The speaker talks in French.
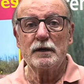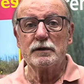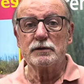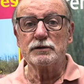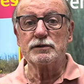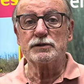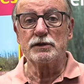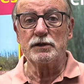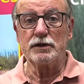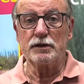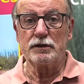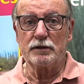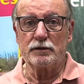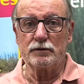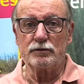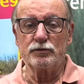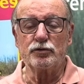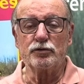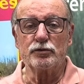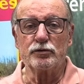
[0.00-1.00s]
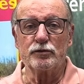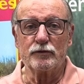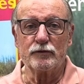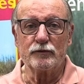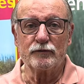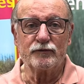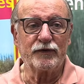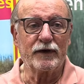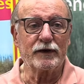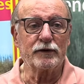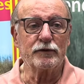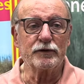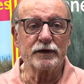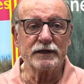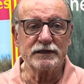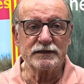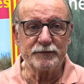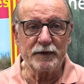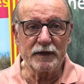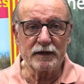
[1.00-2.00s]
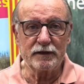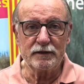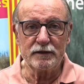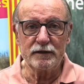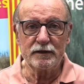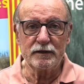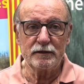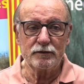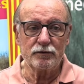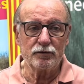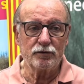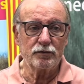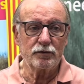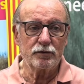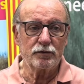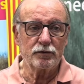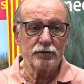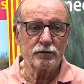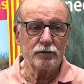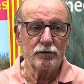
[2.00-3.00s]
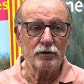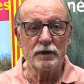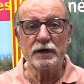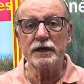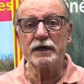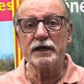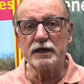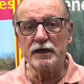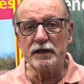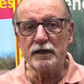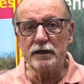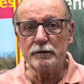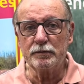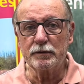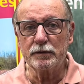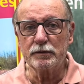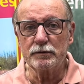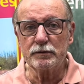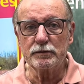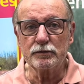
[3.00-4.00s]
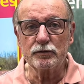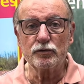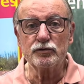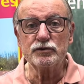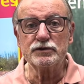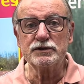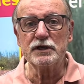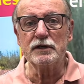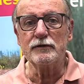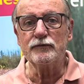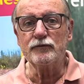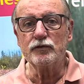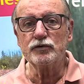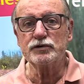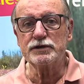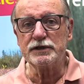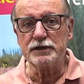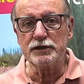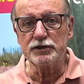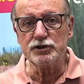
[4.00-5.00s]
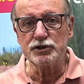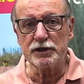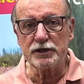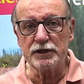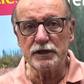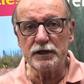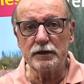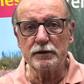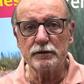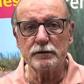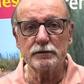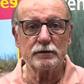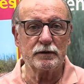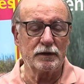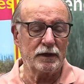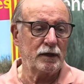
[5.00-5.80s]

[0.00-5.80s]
c'est de faire respecter donc l'équilibre sylvo synégétique hein,